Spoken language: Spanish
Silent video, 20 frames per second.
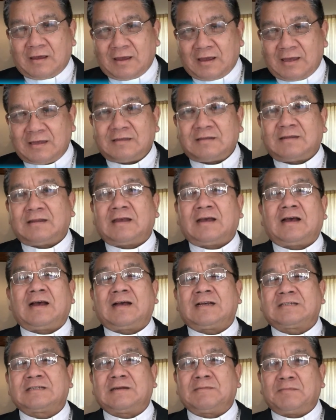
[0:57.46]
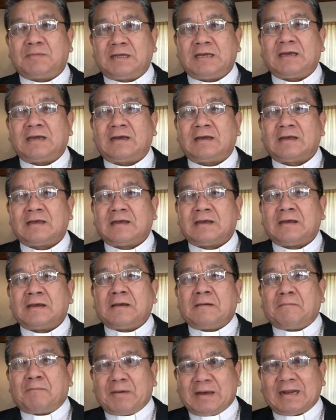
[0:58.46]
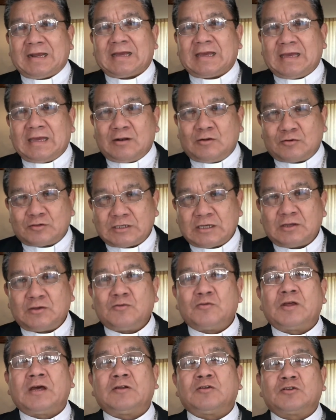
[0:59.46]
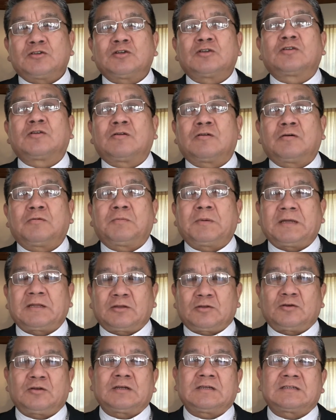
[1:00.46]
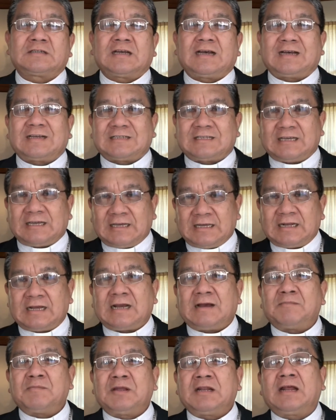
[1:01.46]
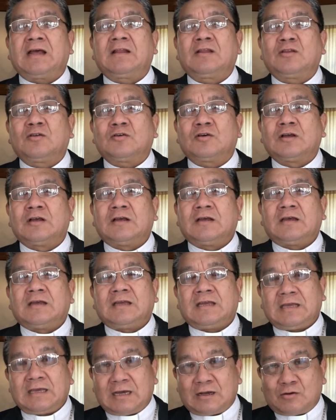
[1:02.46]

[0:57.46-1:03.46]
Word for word: esta asamblea para que nos ayude a nosotros los pastores a seguir caminando y